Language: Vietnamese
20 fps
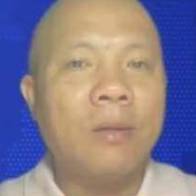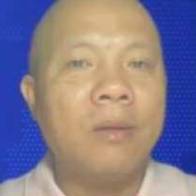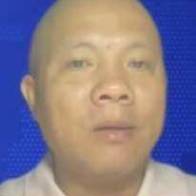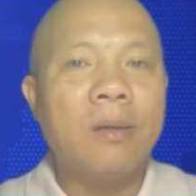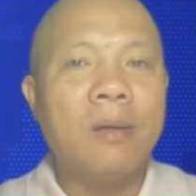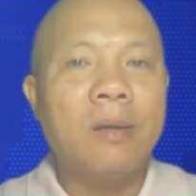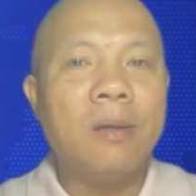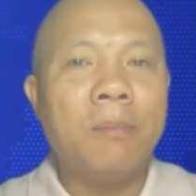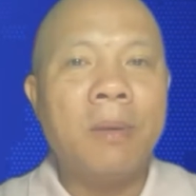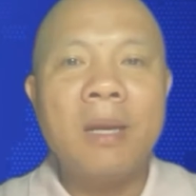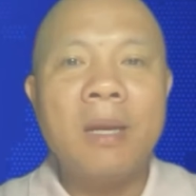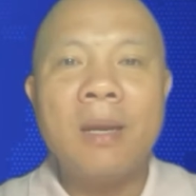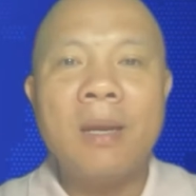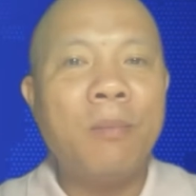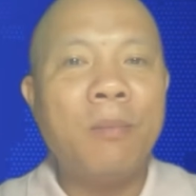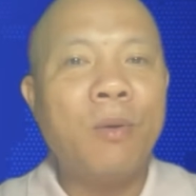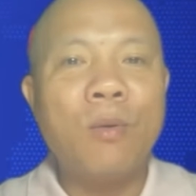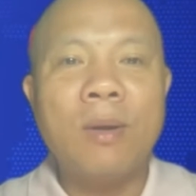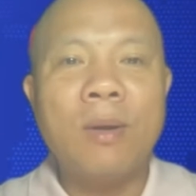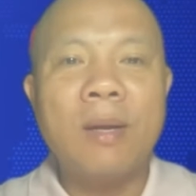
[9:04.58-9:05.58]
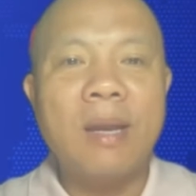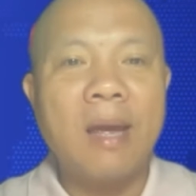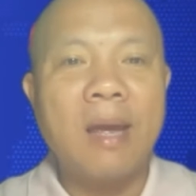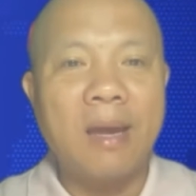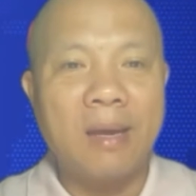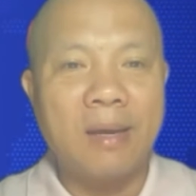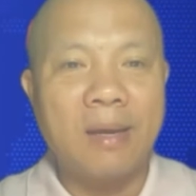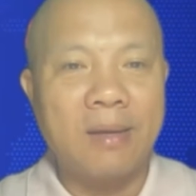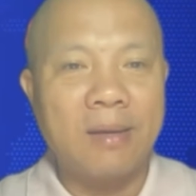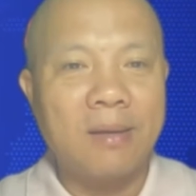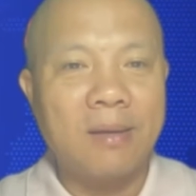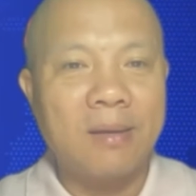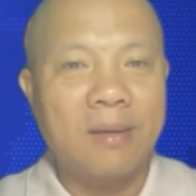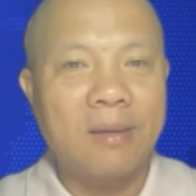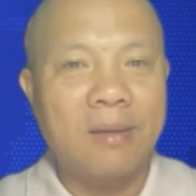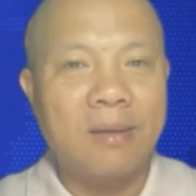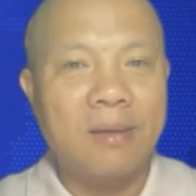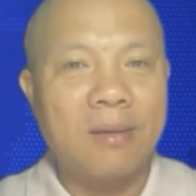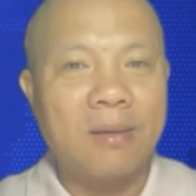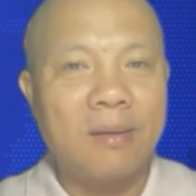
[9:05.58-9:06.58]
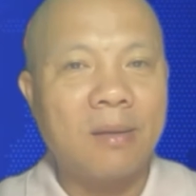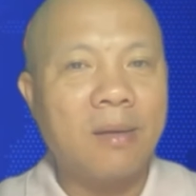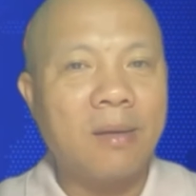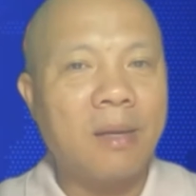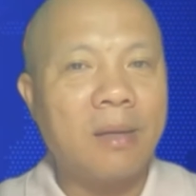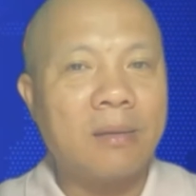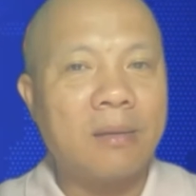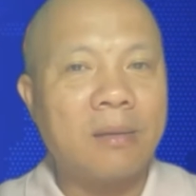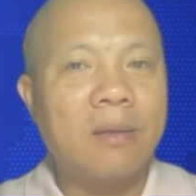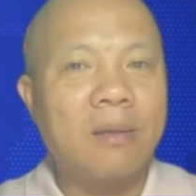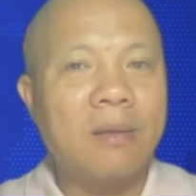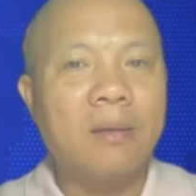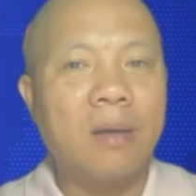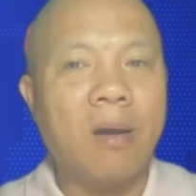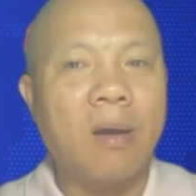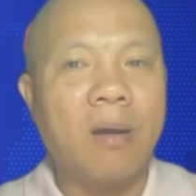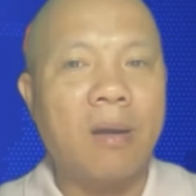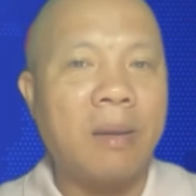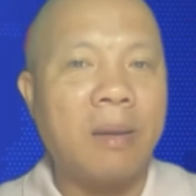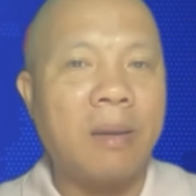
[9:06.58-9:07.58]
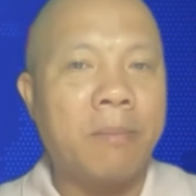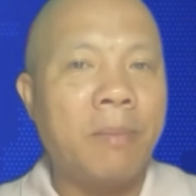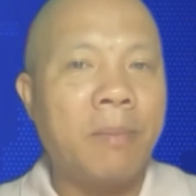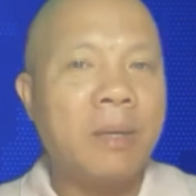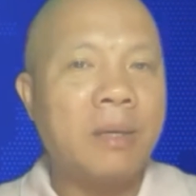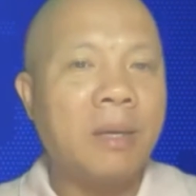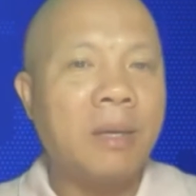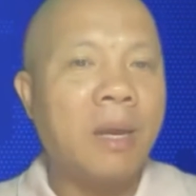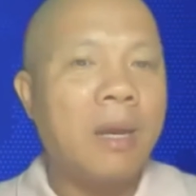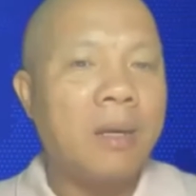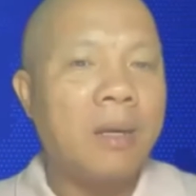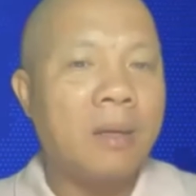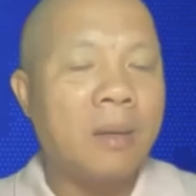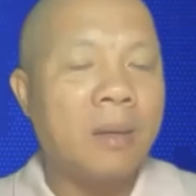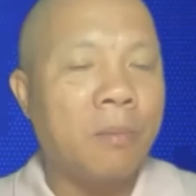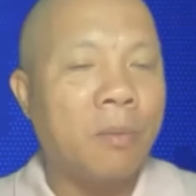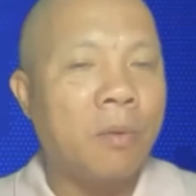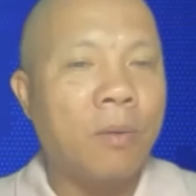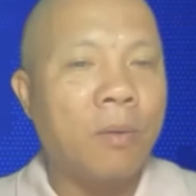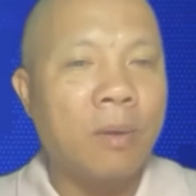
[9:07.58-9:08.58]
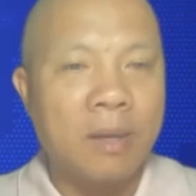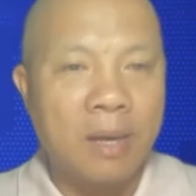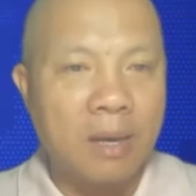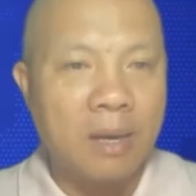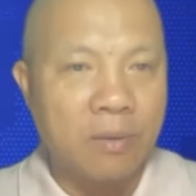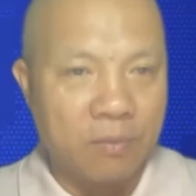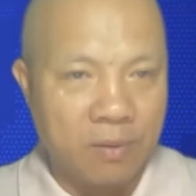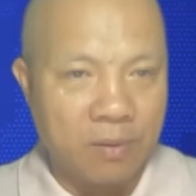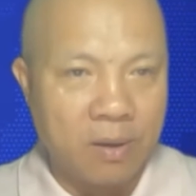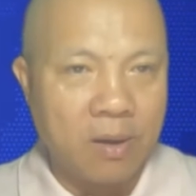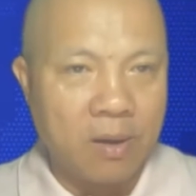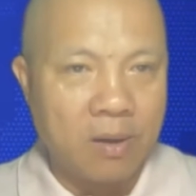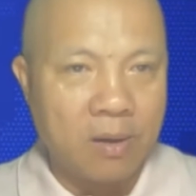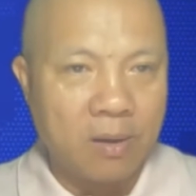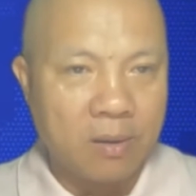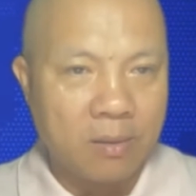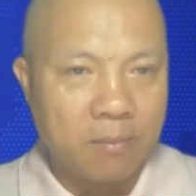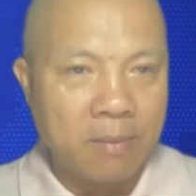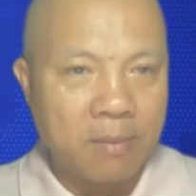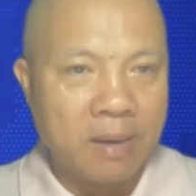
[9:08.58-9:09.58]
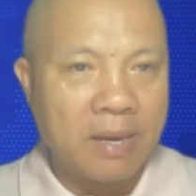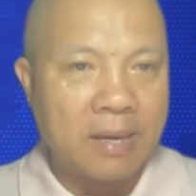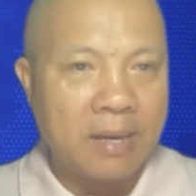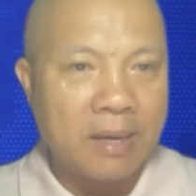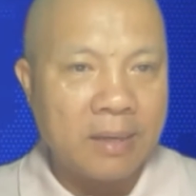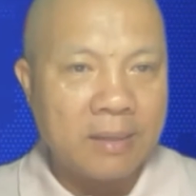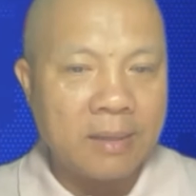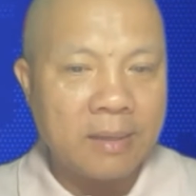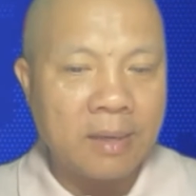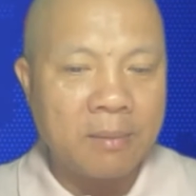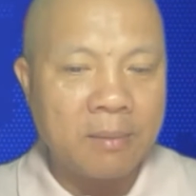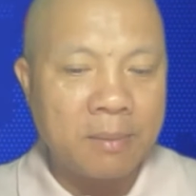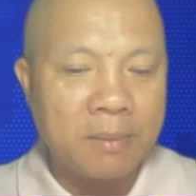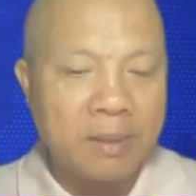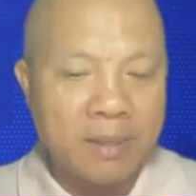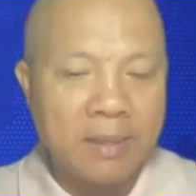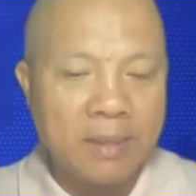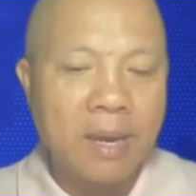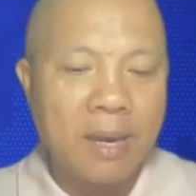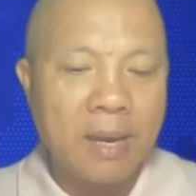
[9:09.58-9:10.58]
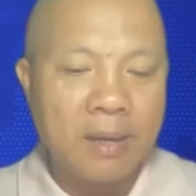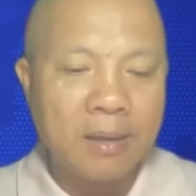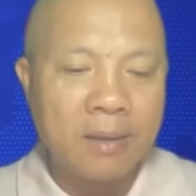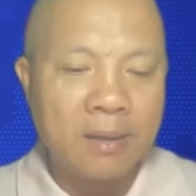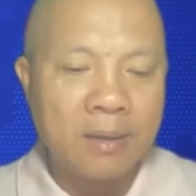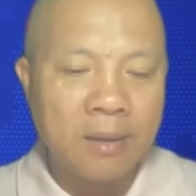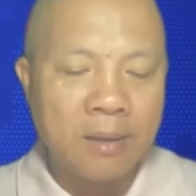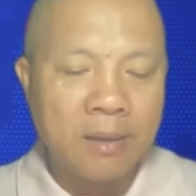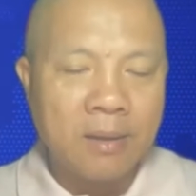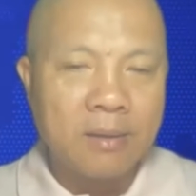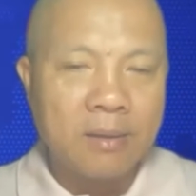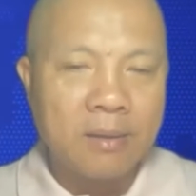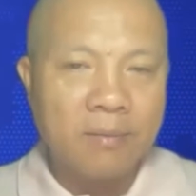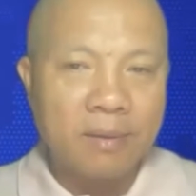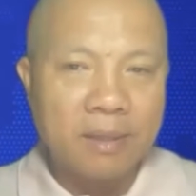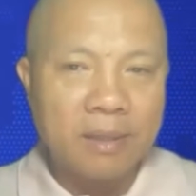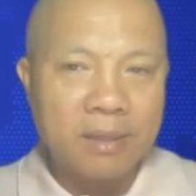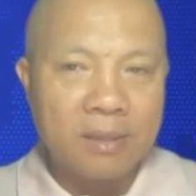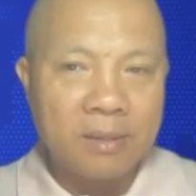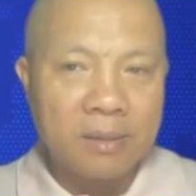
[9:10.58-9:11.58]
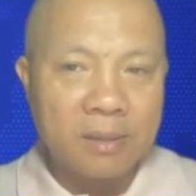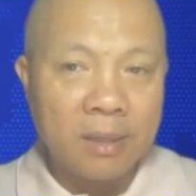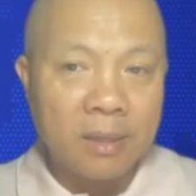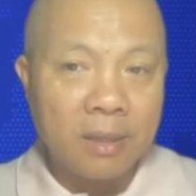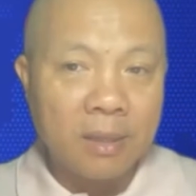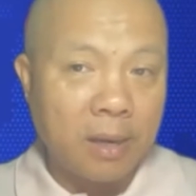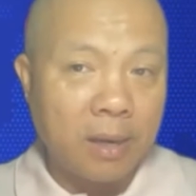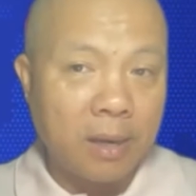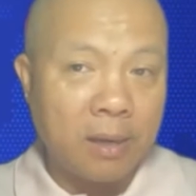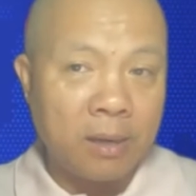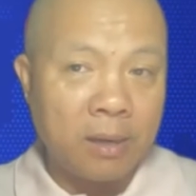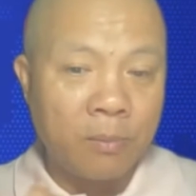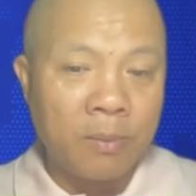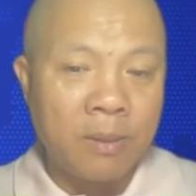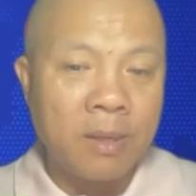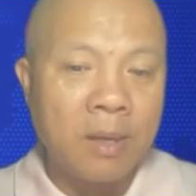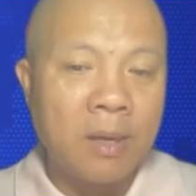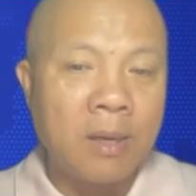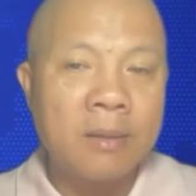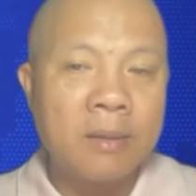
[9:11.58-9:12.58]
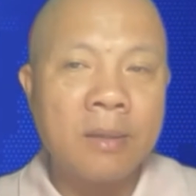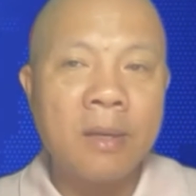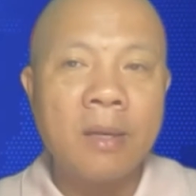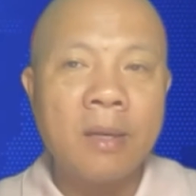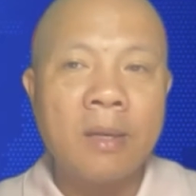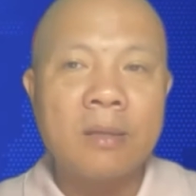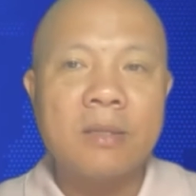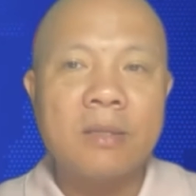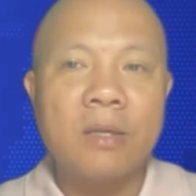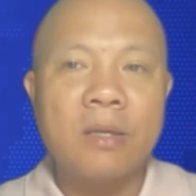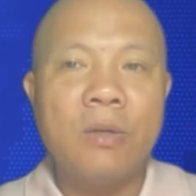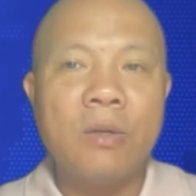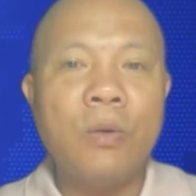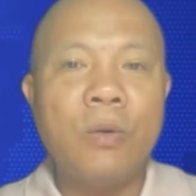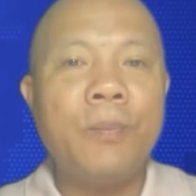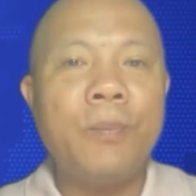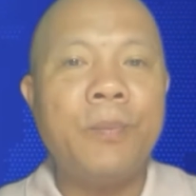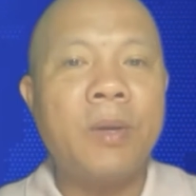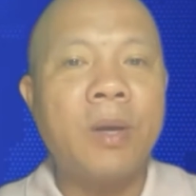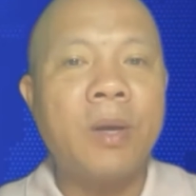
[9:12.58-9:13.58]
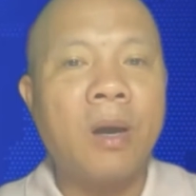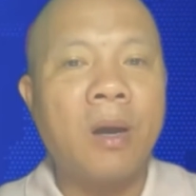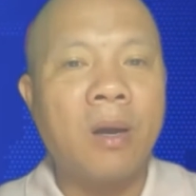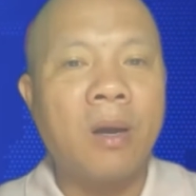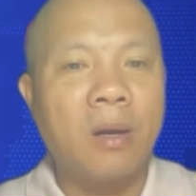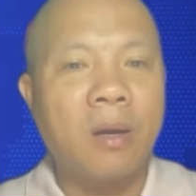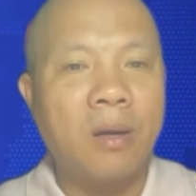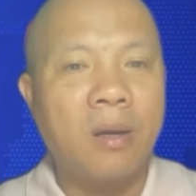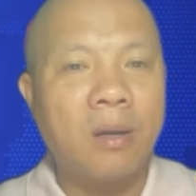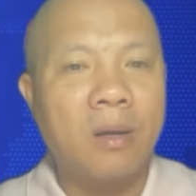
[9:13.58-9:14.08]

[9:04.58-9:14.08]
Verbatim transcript: những người mất hết mối quan hệ, tức là tự họ là mất hết cái mối quan hệ của họ bằng cách này, bằng cách khác. Như vậy cái, cái thực hành lòng biết ơn sẽ giúp cho